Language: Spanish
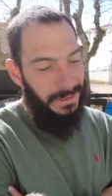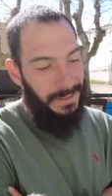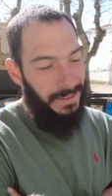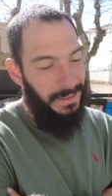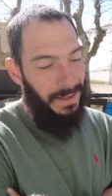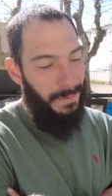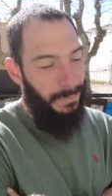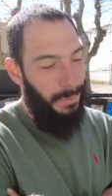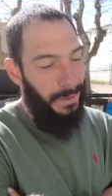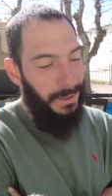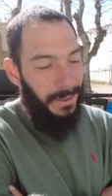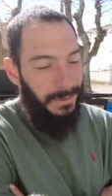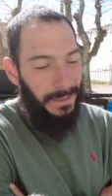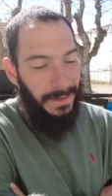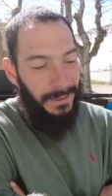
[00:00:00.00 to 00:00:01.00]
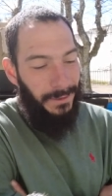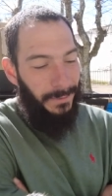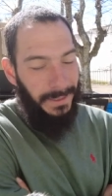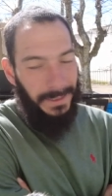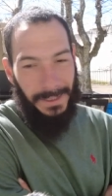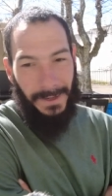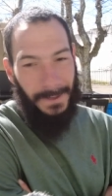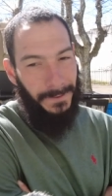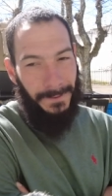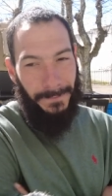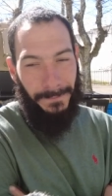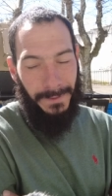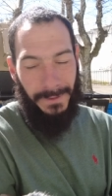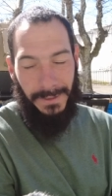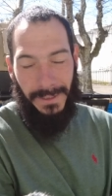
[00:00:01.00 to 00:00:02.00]
Y después, de una vez tomaste la
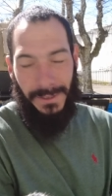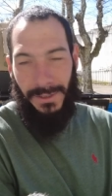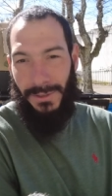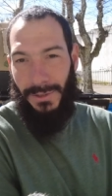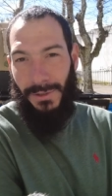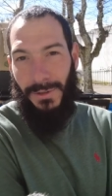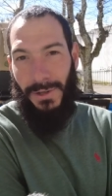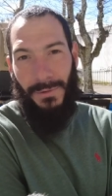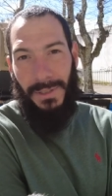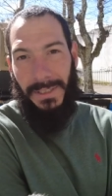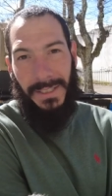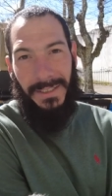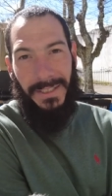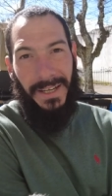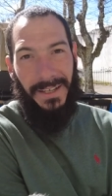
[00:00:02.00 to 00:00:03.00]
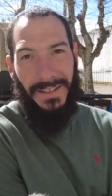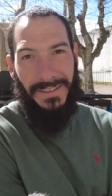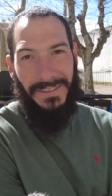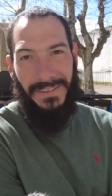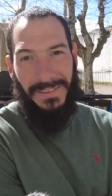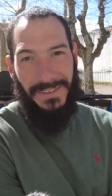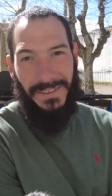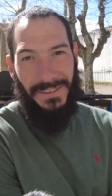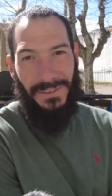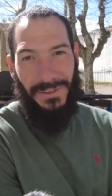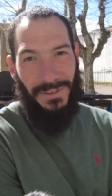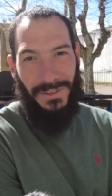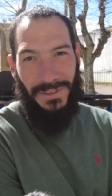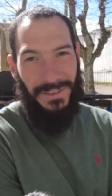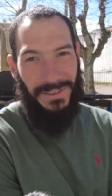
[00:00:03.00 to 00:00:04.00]
decisión, no hay vuelta atrás.
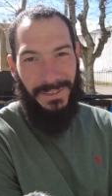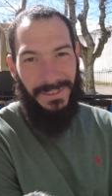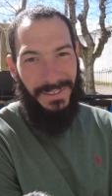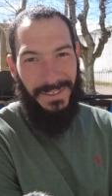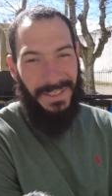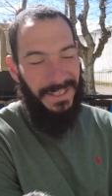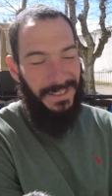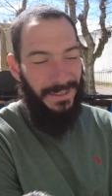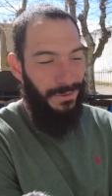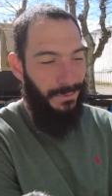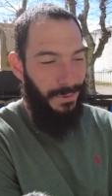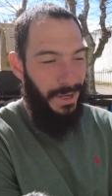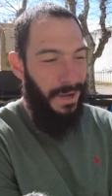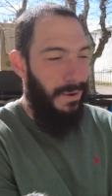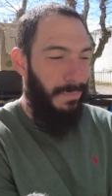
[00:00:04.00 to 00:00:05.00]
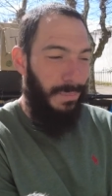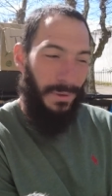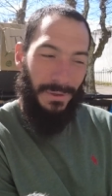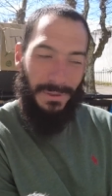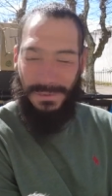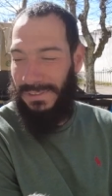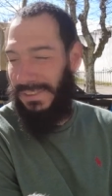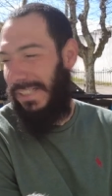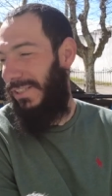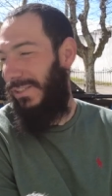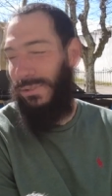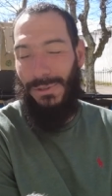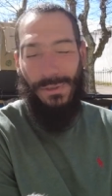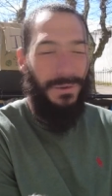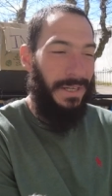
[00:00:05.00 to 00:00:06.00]
Eso asegurado por
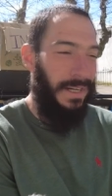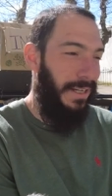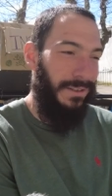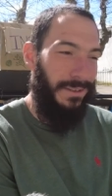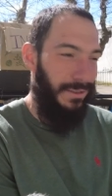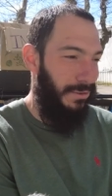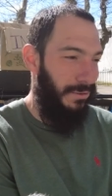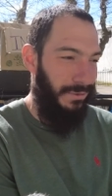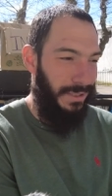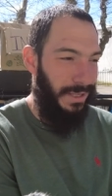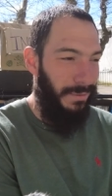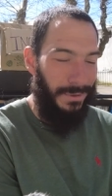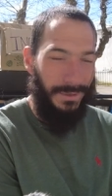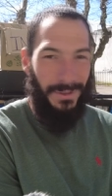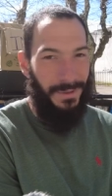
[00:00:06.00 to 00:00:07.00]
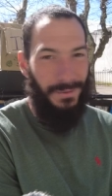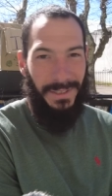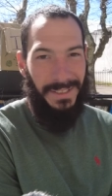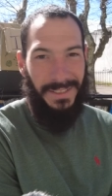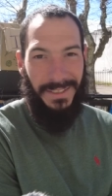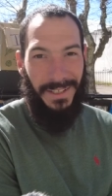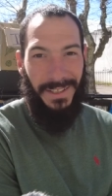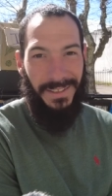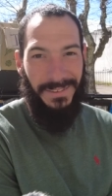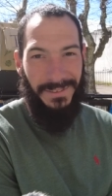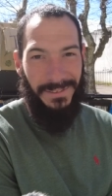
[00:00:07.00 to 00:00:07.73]
casi todos los viajeros que nos cruzamos, no hay vuelta atrás.